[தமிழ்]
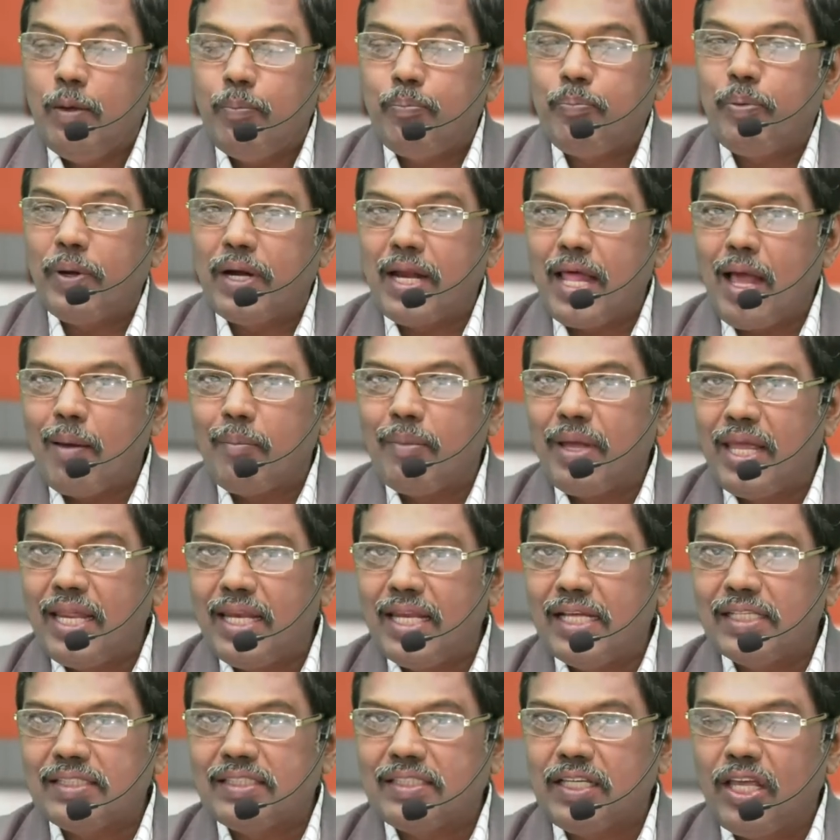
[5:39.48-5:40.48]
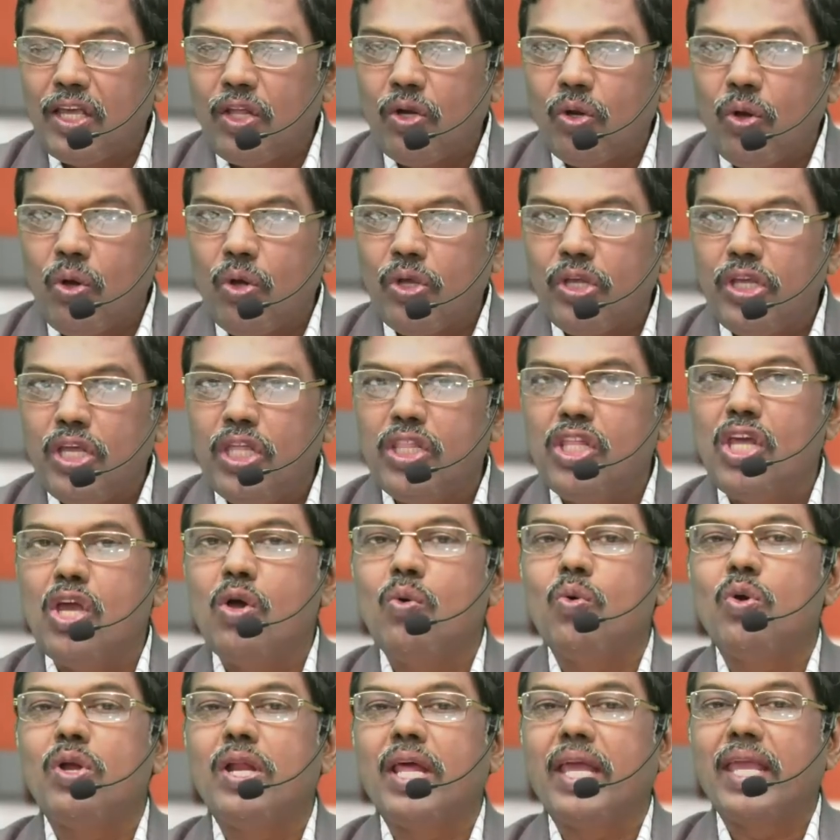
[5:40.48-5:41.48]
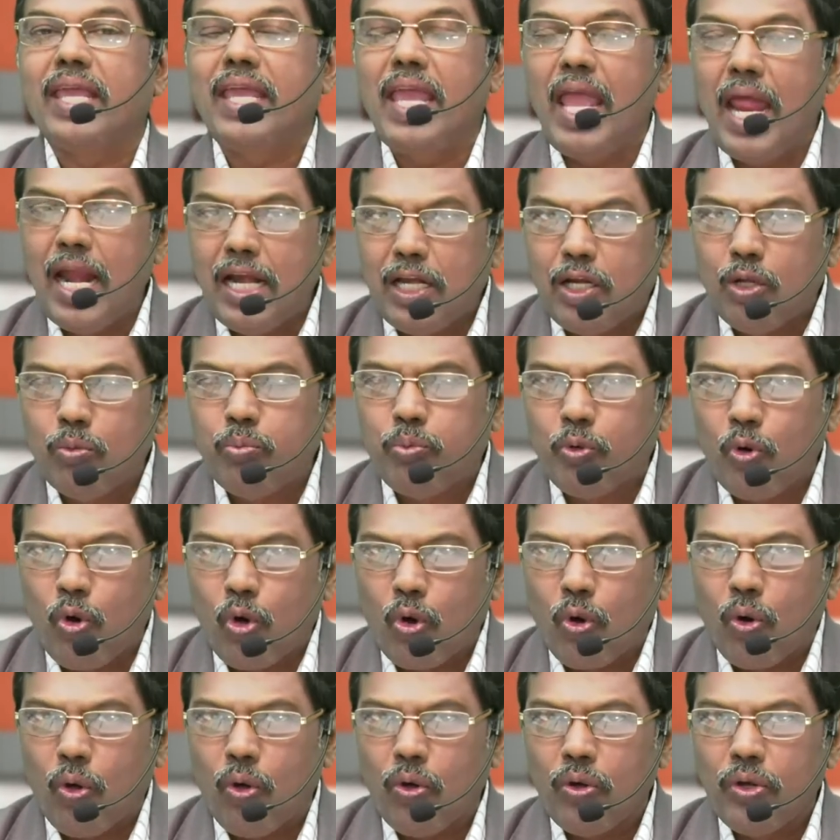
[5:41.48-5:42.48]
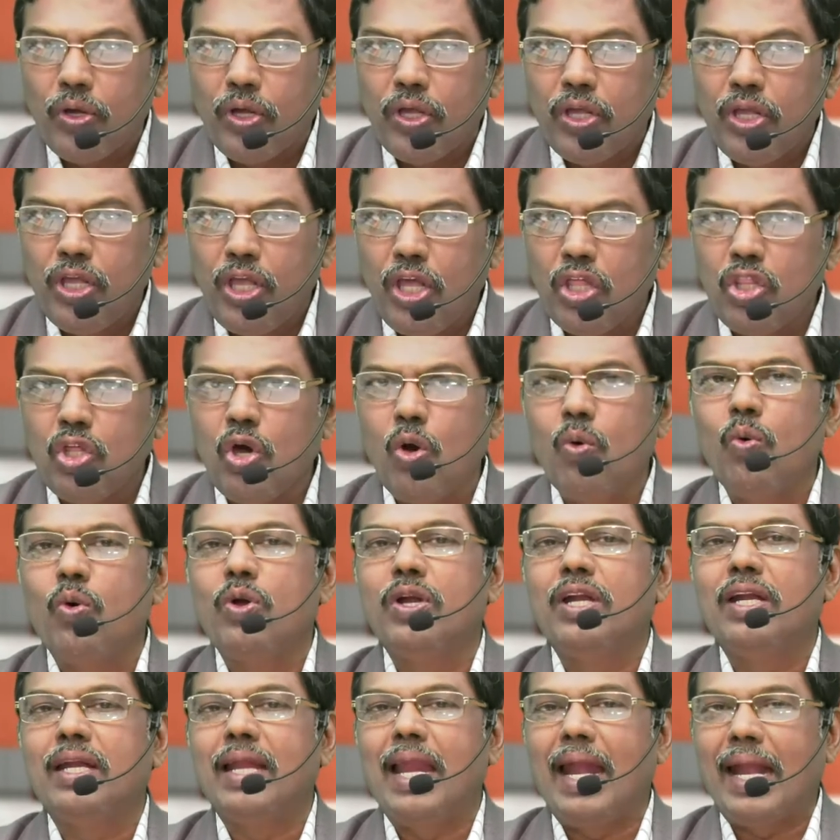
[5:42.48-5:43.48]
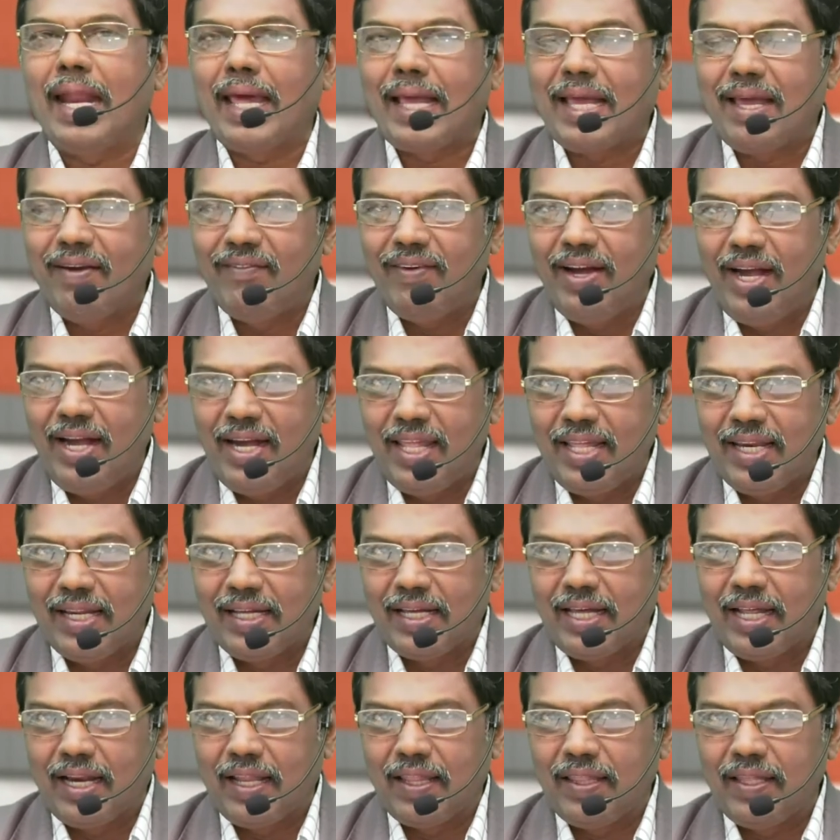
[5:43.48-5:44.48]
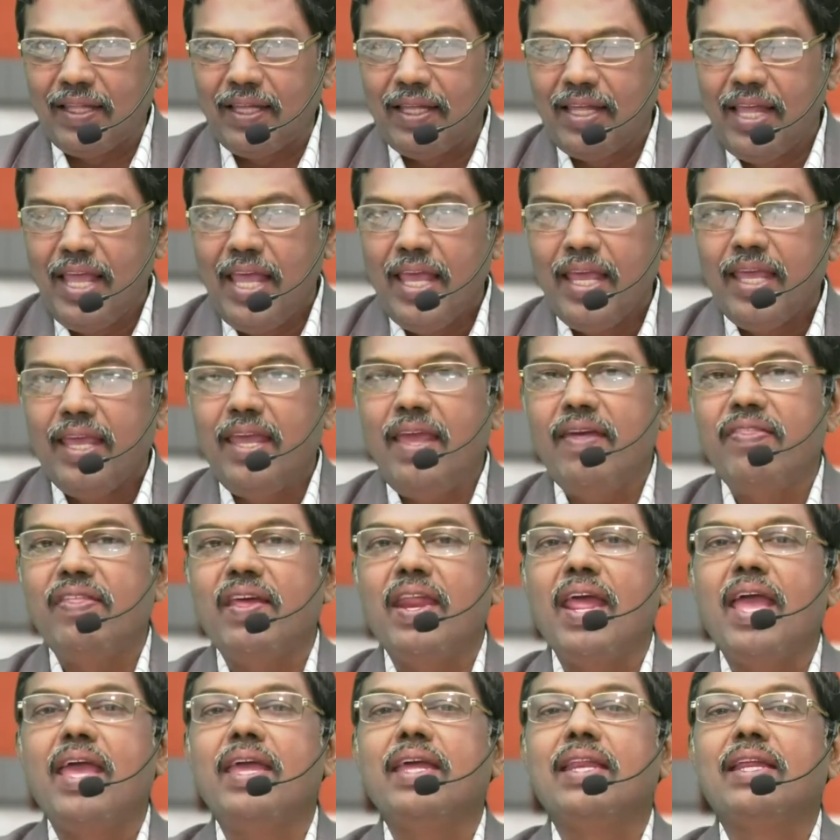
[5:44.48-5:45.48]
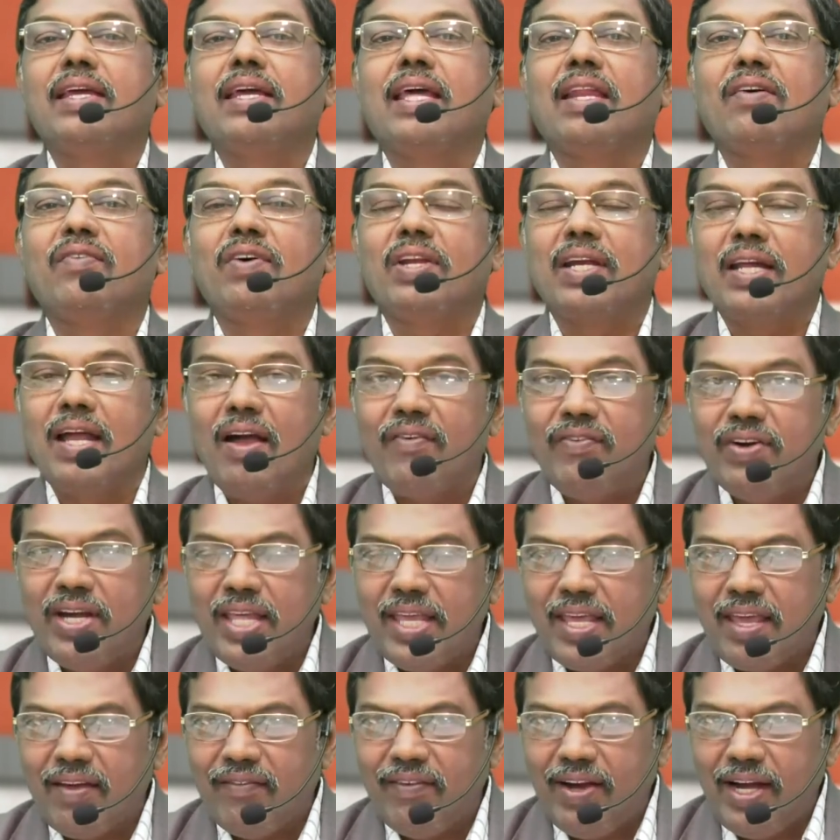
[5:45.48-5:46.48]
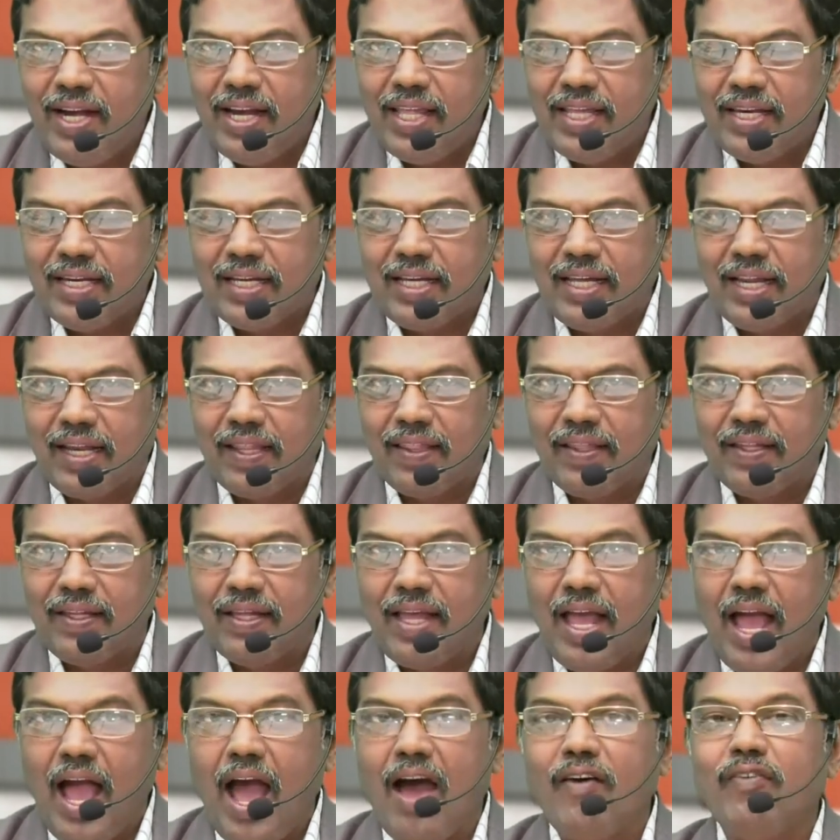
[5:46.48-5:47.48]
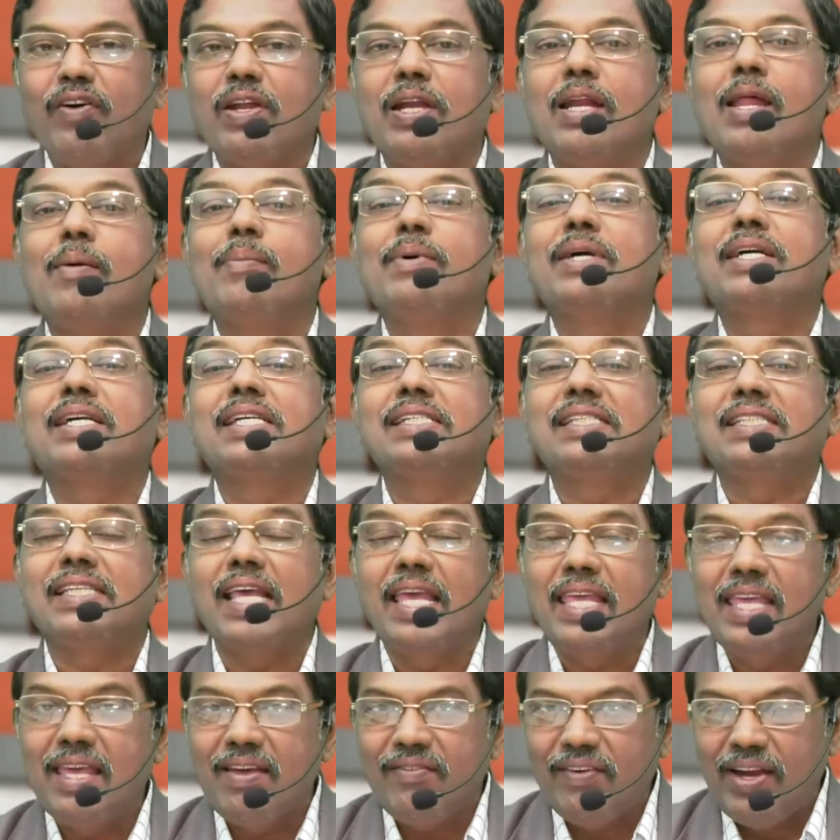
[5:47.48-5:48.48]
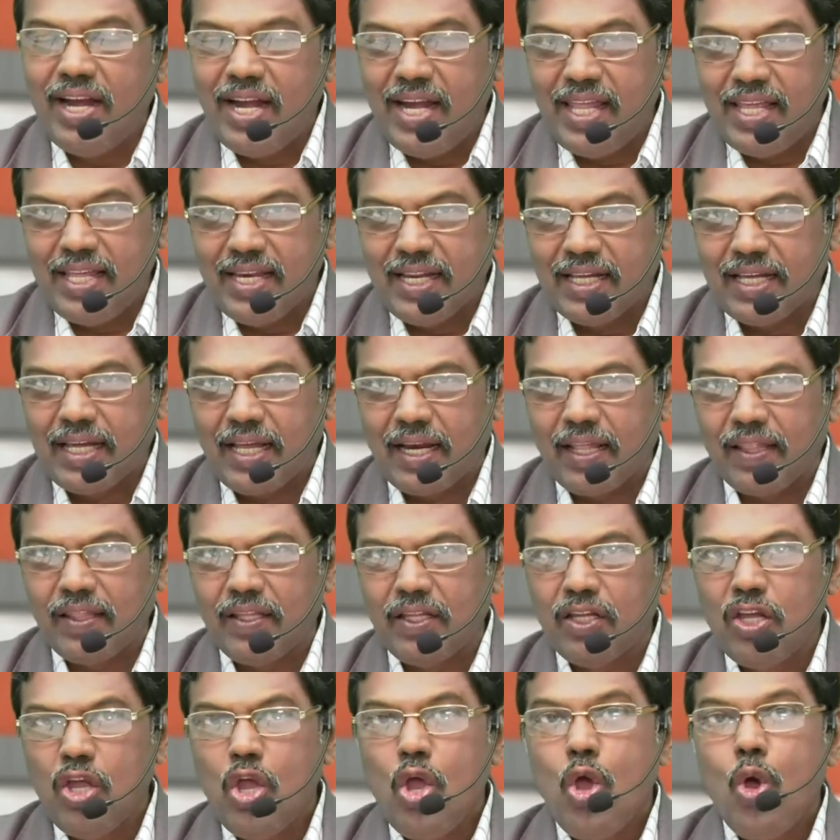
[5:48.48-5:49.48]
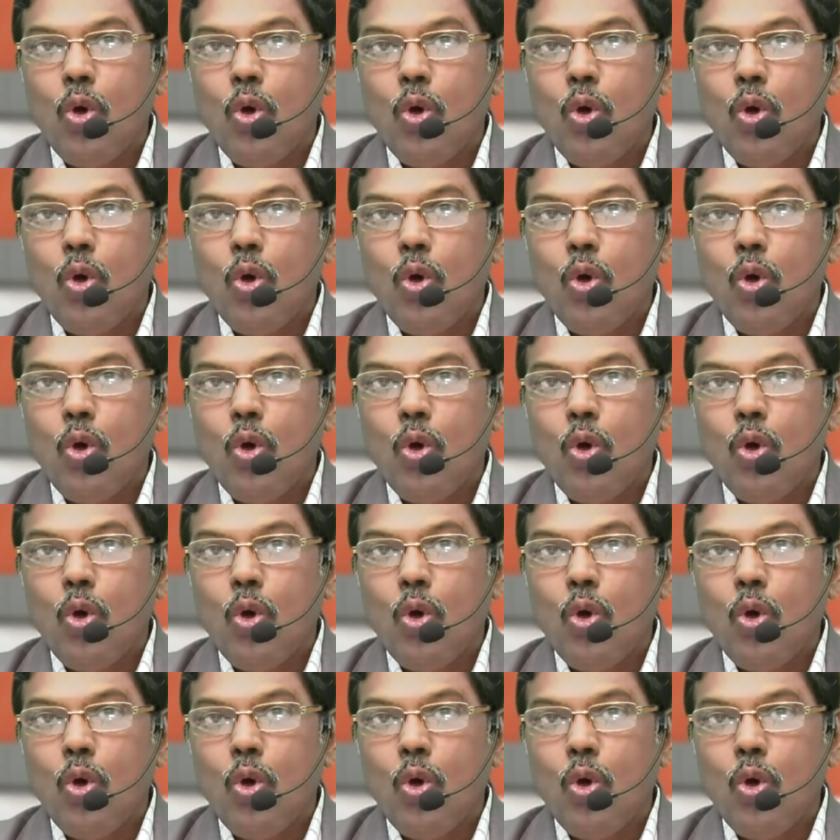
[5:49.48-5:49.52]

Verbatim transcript: இப்போ நாம் என்ன செய்கிறோம் எதையோ ஒன்று கேட்டு போகிறோம் ஏதோ ஒன்று நடக்க வேண்டி இருக்கிறது எதிரே இருக்கிறவர் கவனிக்க வேண்டி இருக்கிறது அவர் நமக்கு செய்ய வேண்டி இருக்கிறது